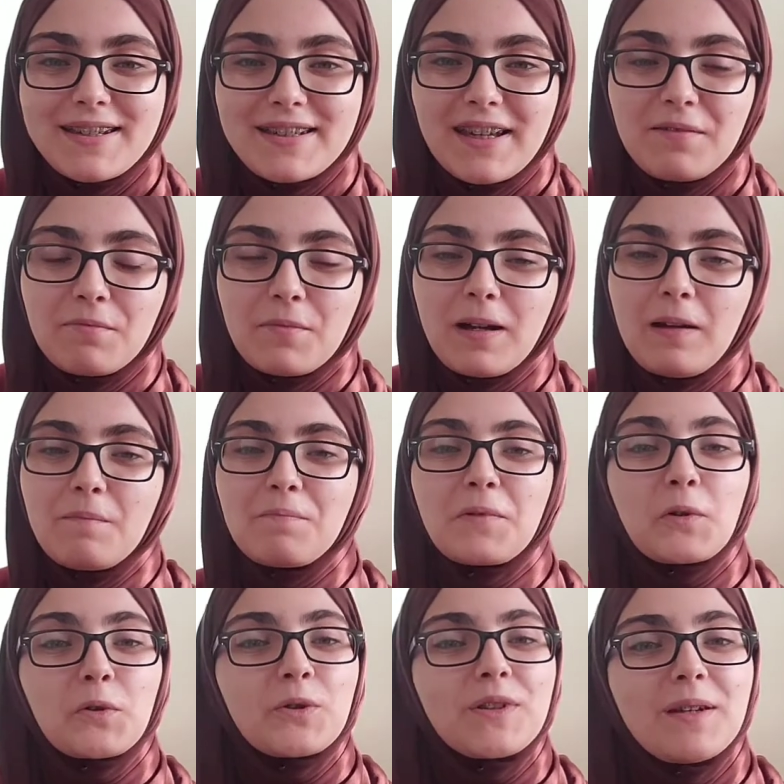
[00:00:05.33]
ben Şeyma.
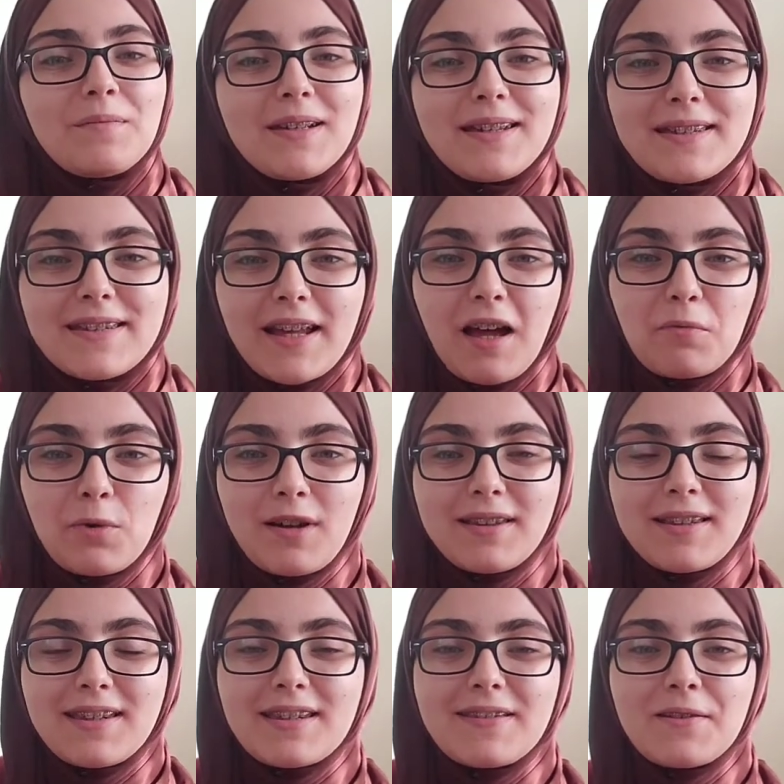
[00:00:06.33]
ODTÜ'de bilgisayar
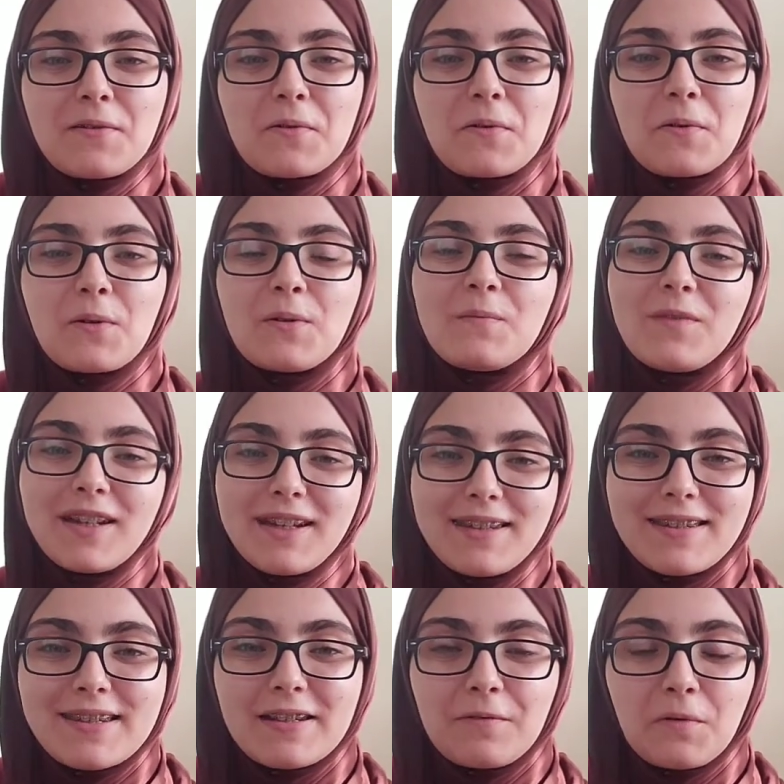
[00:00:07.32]
mühendisliği okuyorum ve
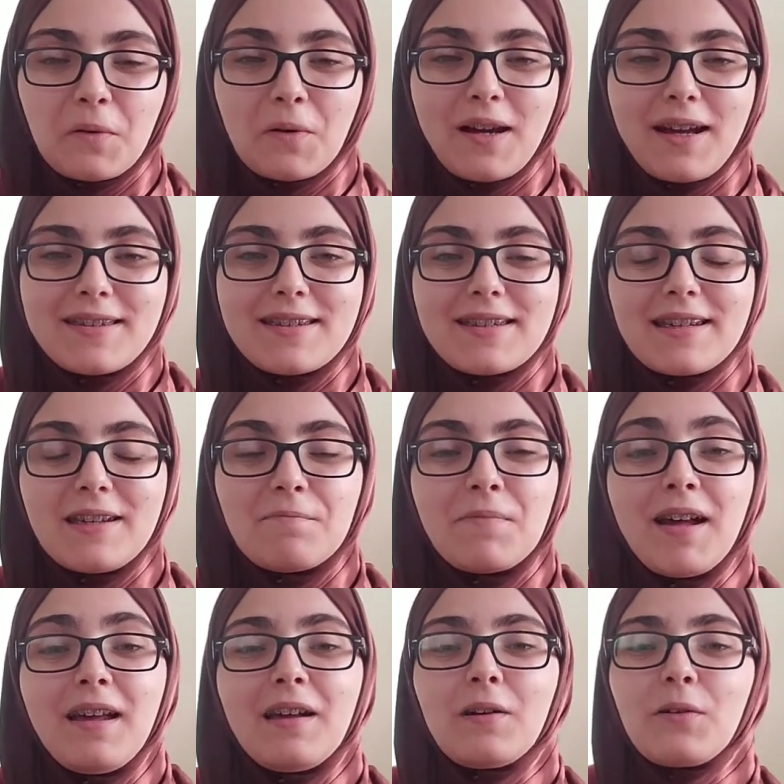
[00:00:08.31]
2. sınıf
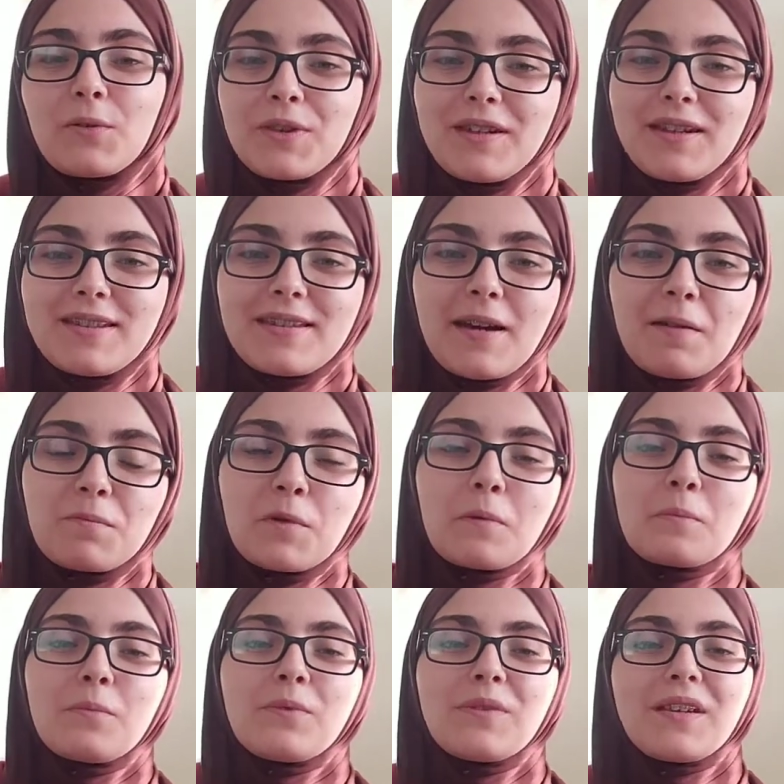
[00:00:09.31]
öğrencisiyim. ODTÜ Kitap
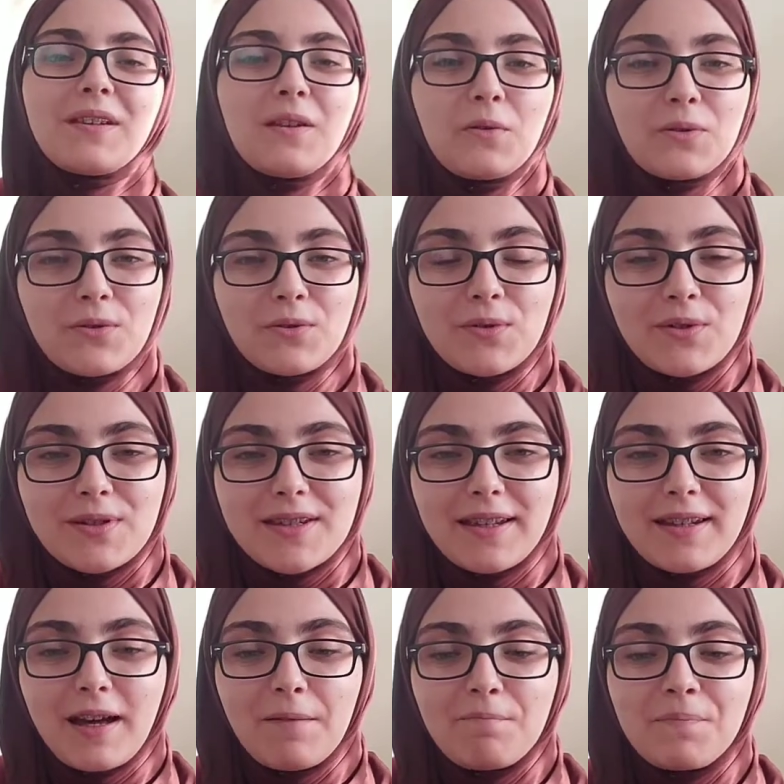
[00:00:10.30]
Topluluğu'nda da 3.
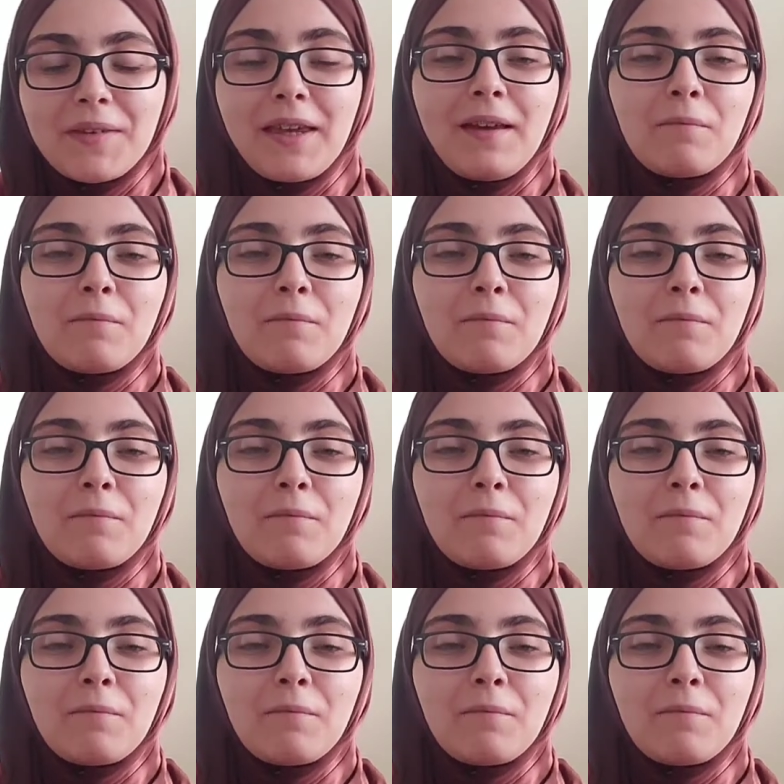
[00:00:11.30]
senem.